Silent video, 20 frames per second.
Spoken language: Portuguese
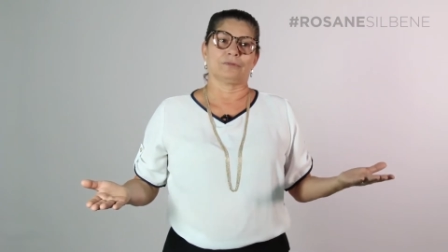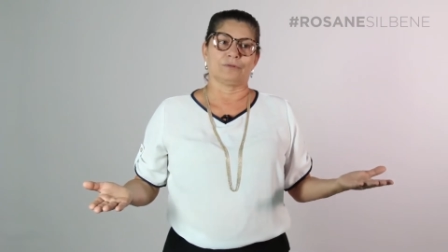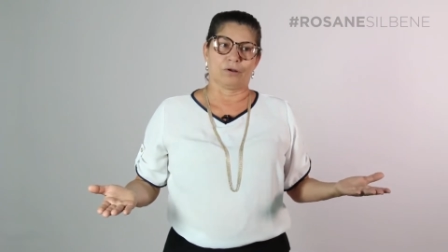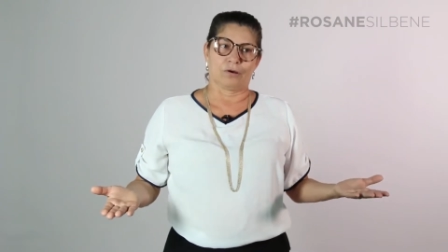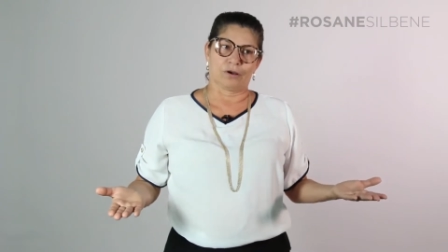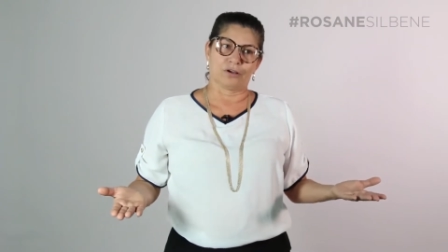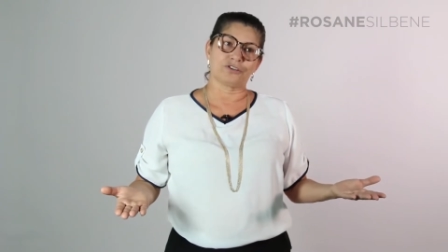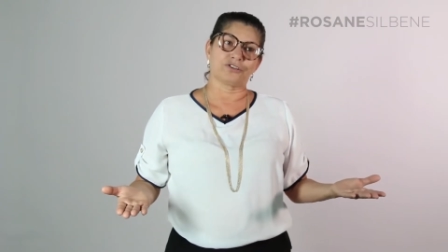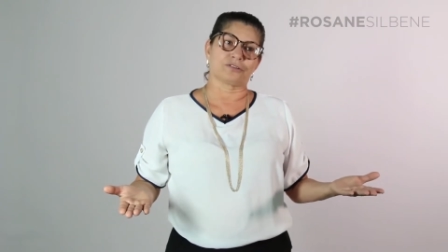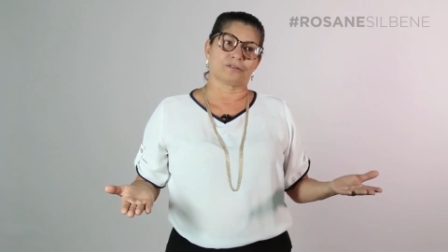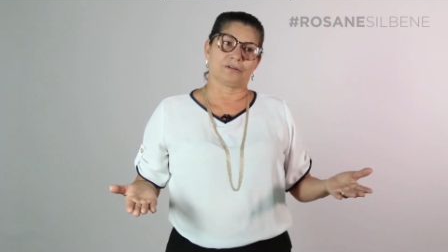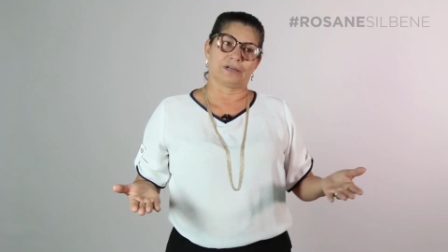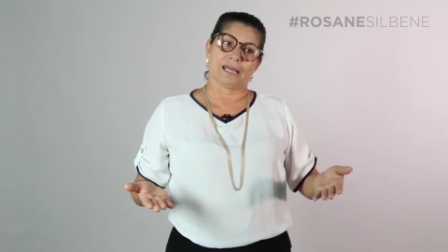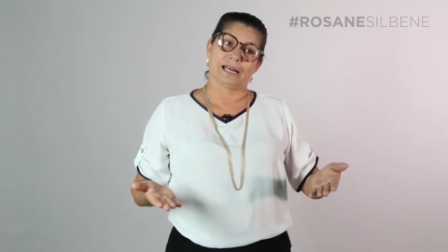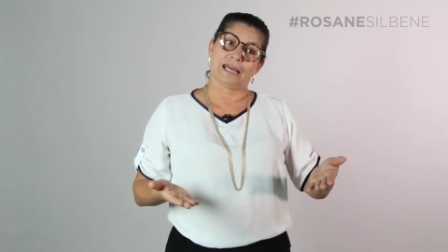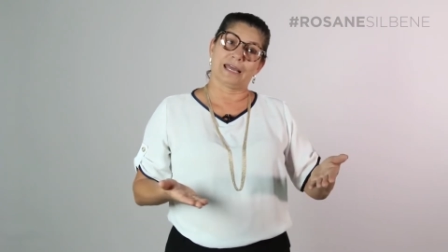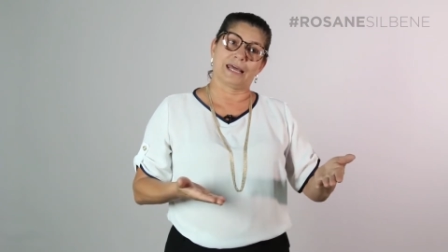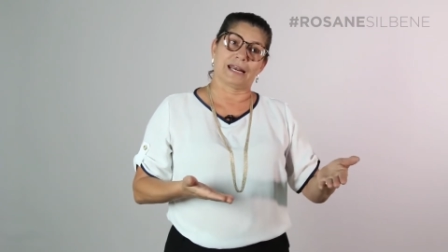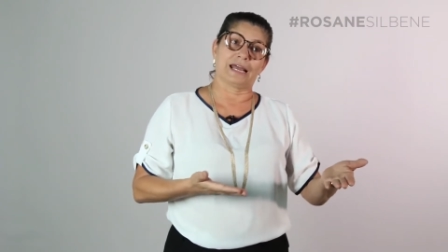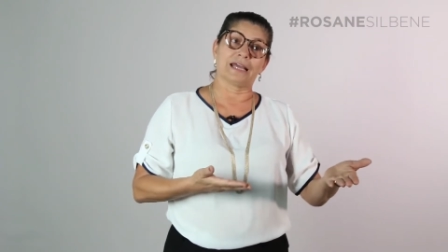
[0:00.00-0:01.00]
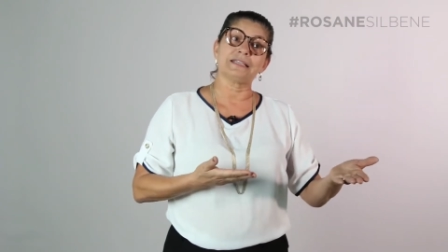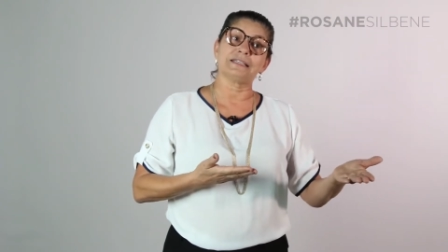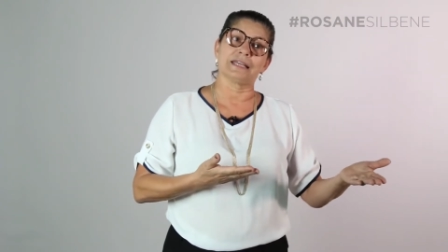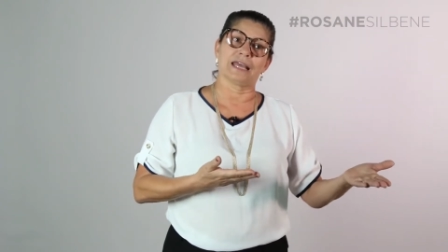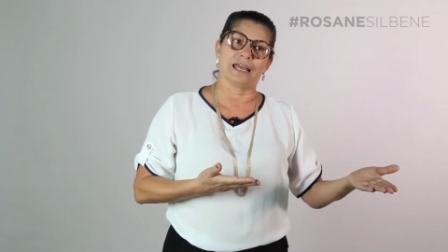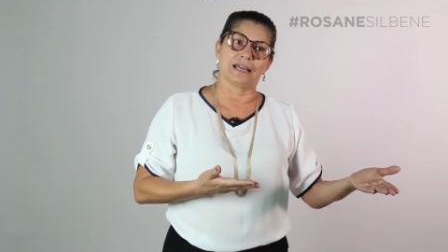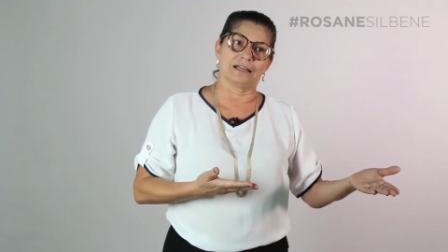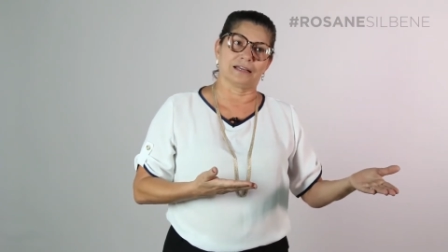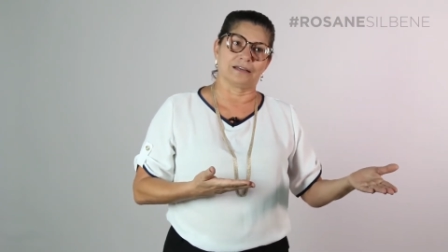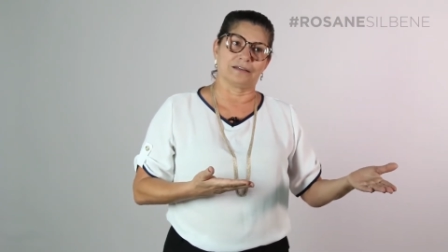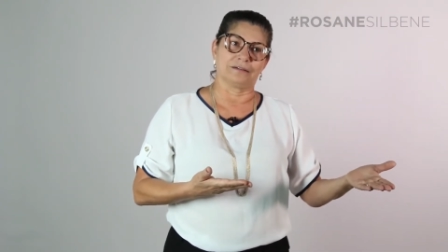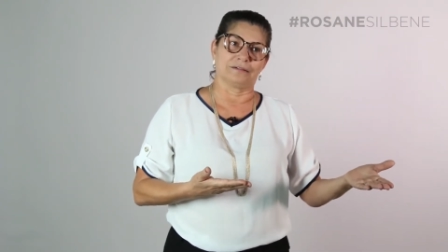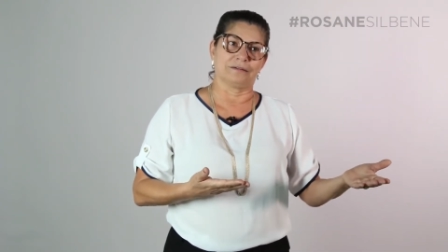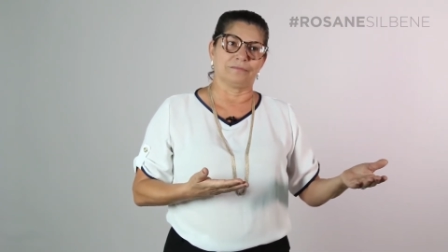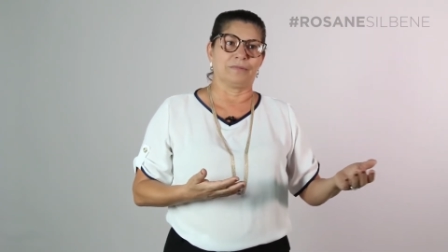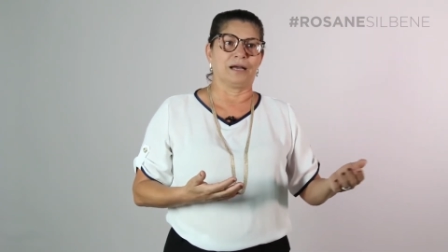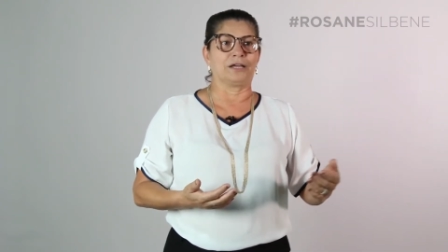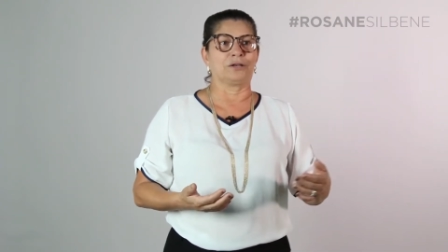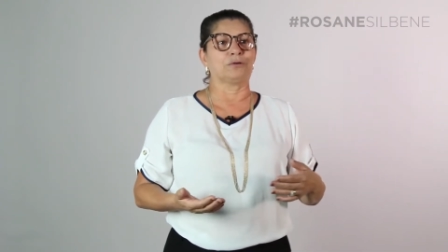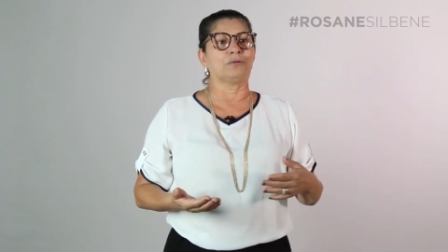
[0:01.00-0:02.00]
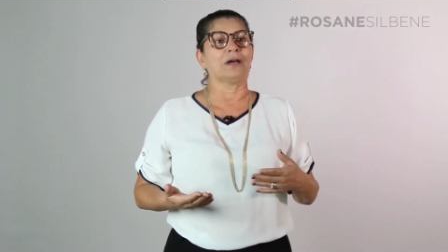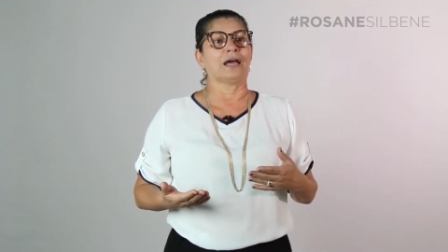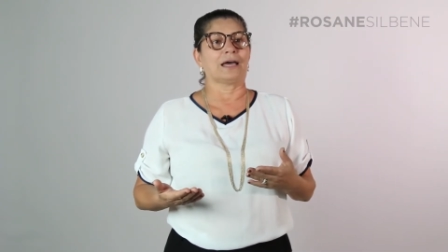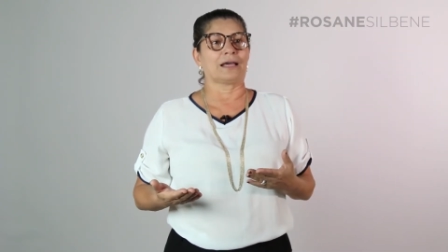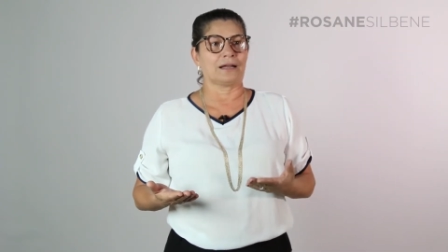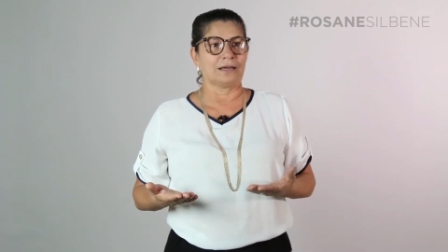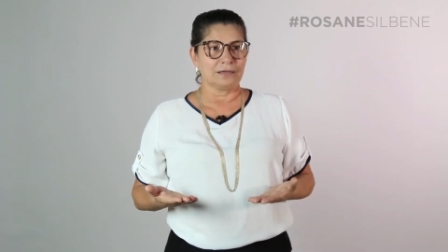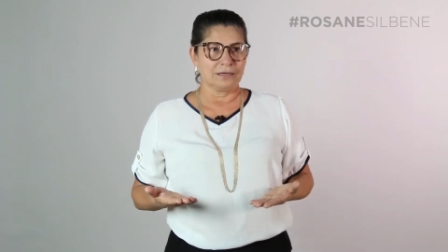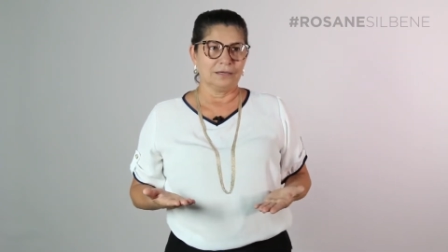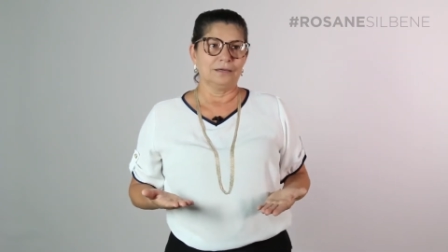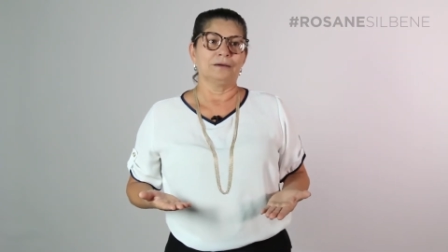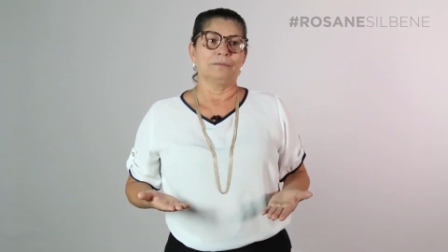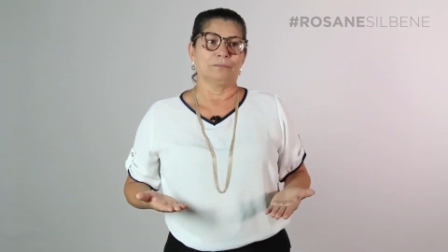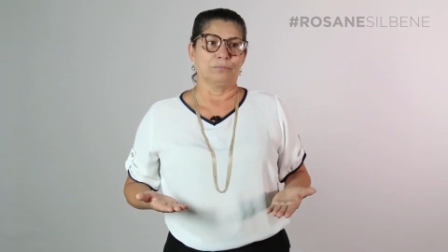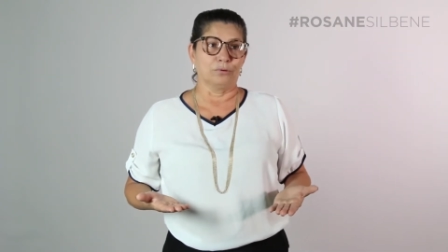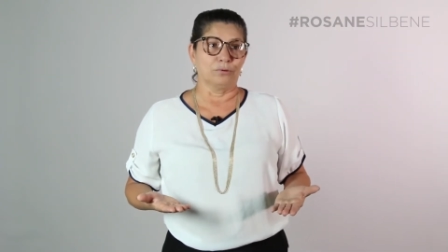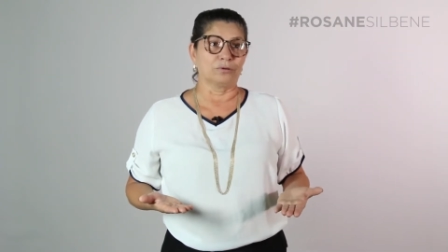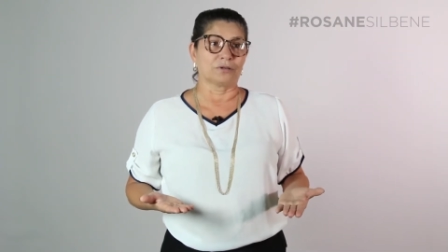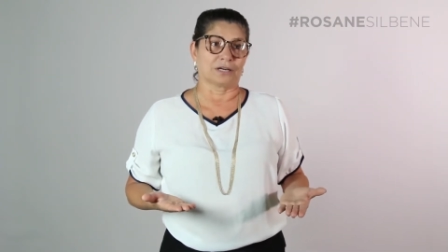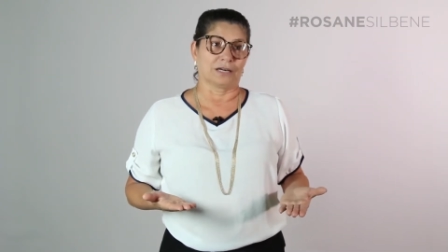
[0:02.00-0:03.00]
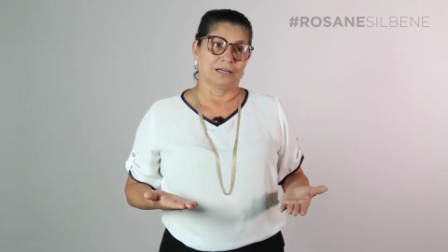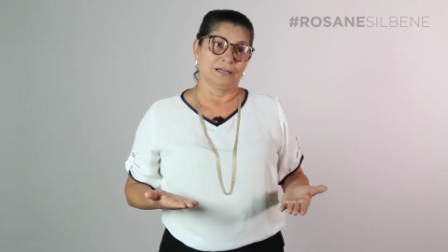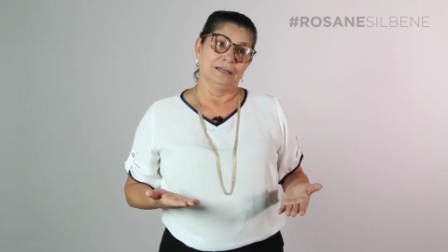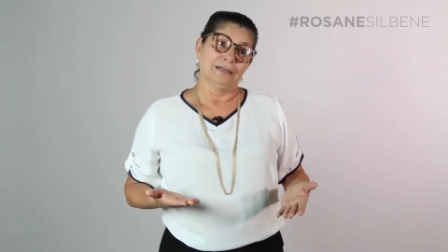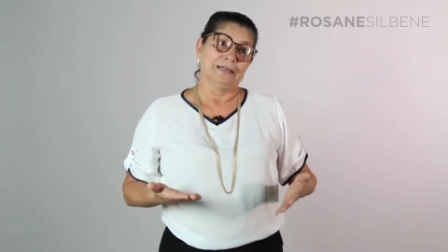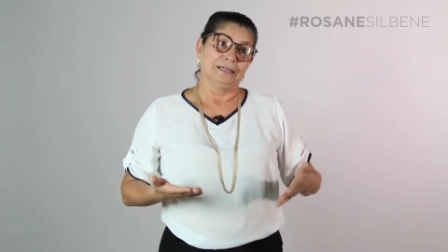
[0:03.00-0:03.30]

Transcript: lógico, ela era cega, mas não era burra.